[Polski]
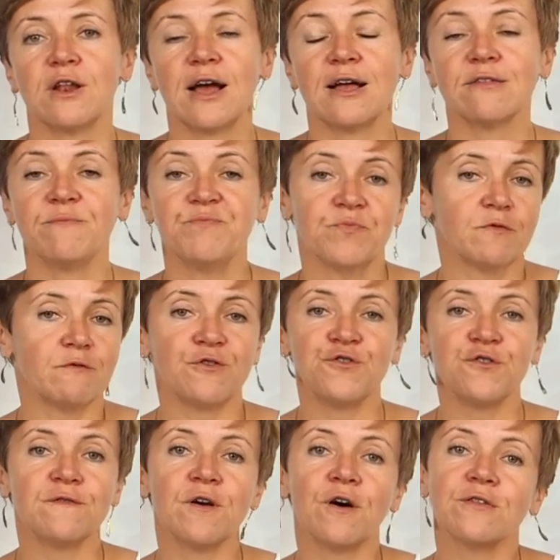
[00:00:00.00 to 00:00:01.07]
lat,
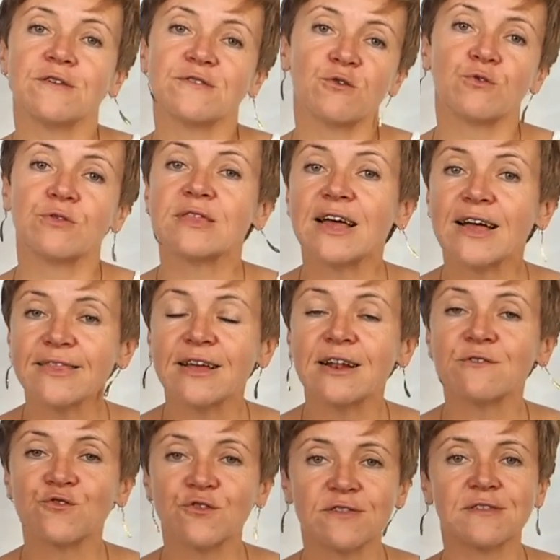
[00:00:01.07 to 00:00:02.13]
Właściwie one są nadal,
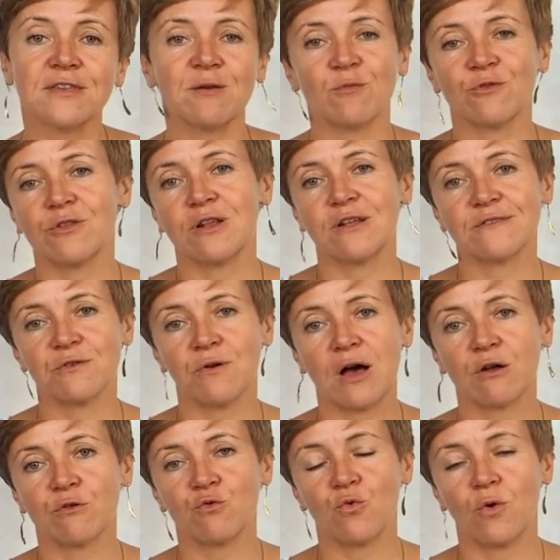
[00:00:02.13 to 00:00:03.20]
wszystkie modele są
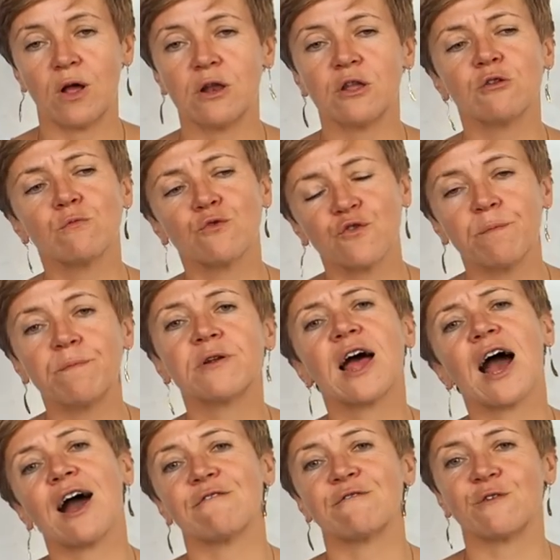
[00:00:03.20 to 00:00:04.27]
aktualne. No może
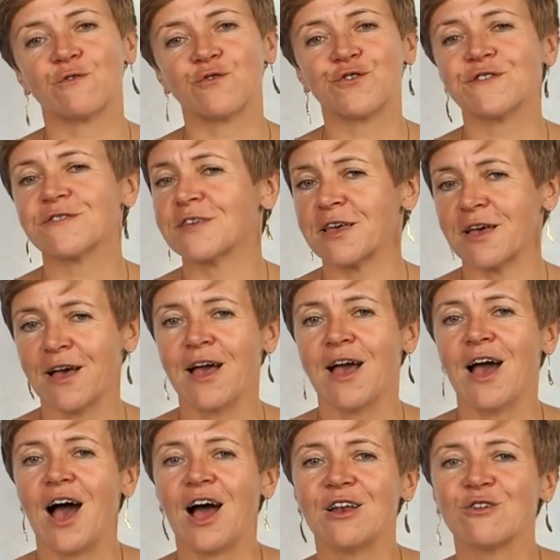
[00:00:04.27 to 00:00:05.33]
prawie wszystkie,
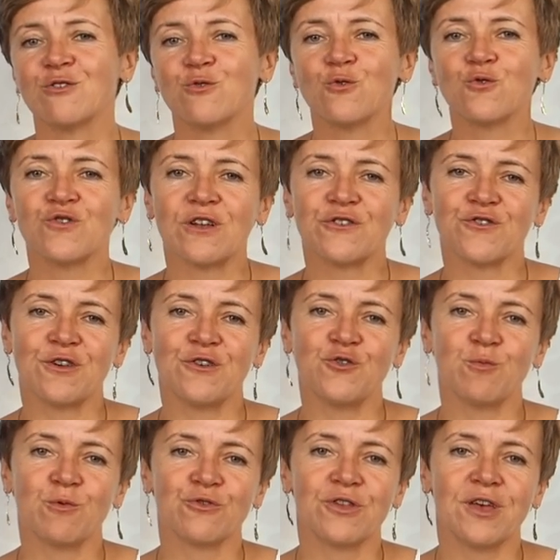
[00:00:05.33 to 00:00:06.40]
ale duża część
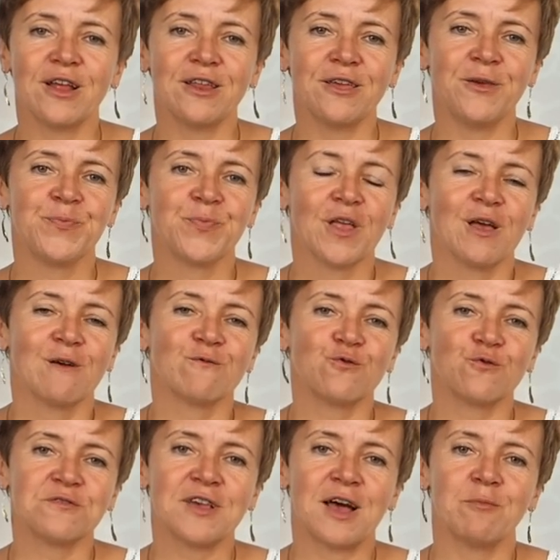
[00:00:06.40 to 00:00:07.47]
modeli
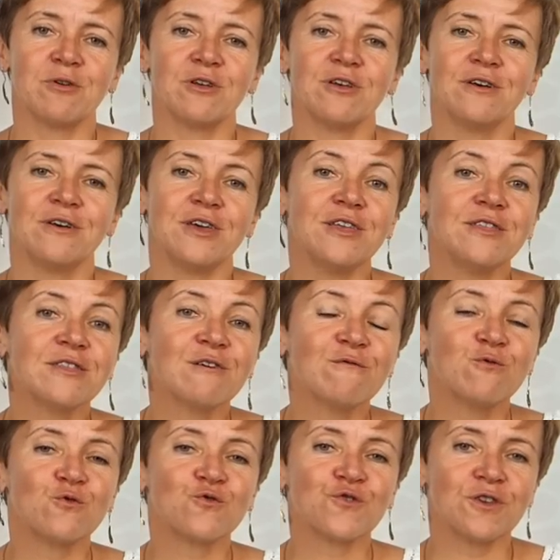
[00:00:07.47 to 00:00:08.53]
wrzucamy inne
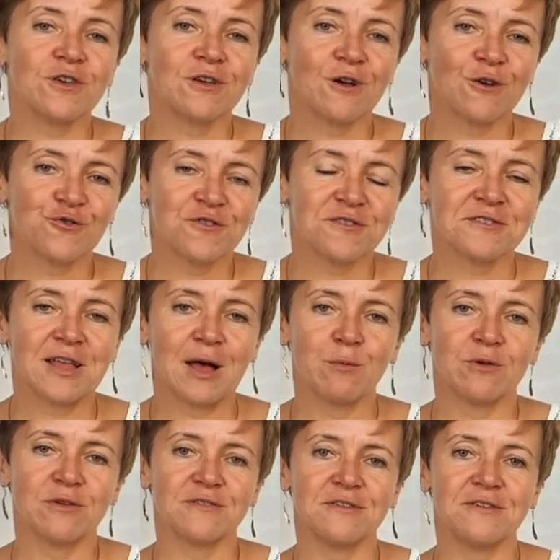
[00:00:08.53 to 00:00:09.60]
włóczki,
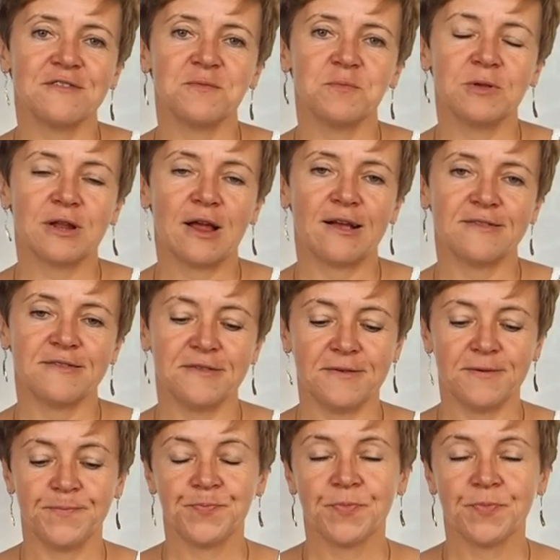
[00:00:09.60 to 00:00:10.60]
korzystamy z inspiracji